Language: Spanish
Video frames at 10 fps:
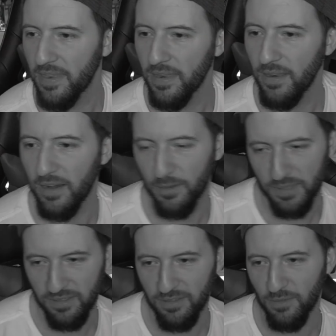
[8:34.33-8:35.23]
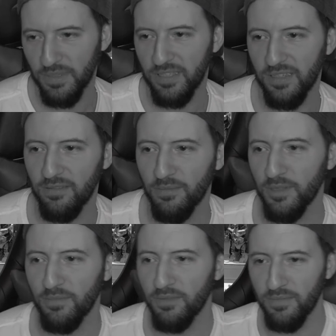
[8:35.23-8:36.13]
al revés, no me sé, no, no,
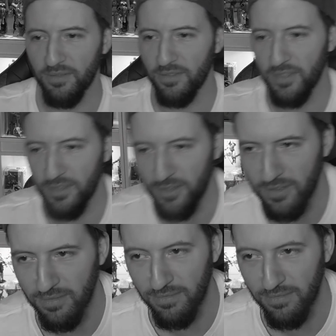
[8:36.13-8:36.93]
no, no tengo...